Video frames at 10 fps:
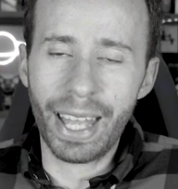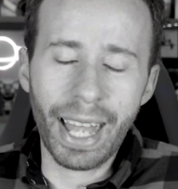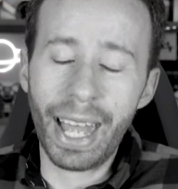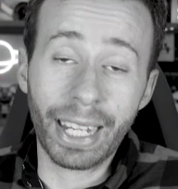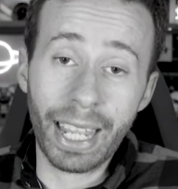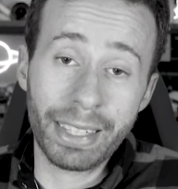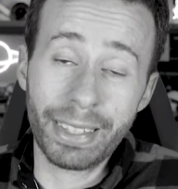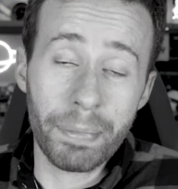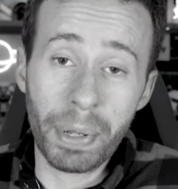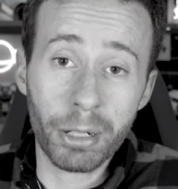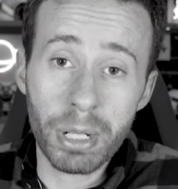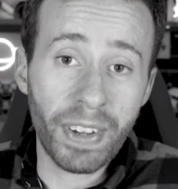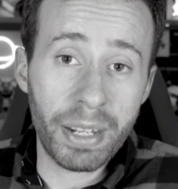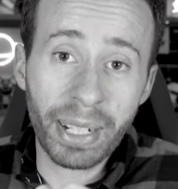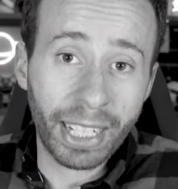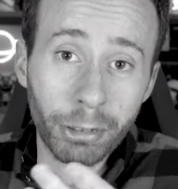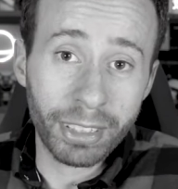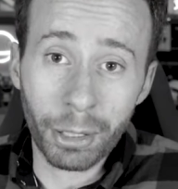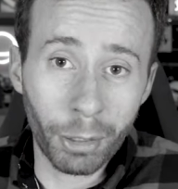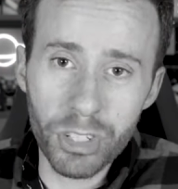anche se per come va il mercato
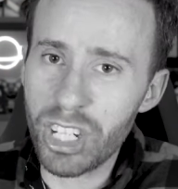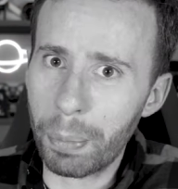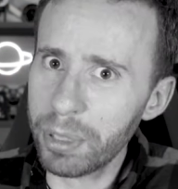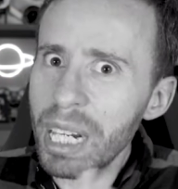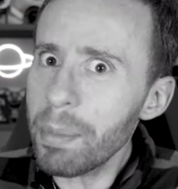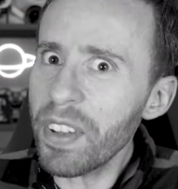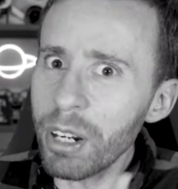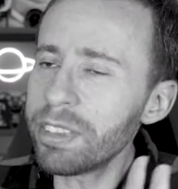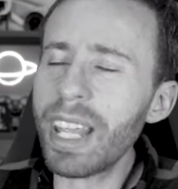della tecnologia potrebbe avere un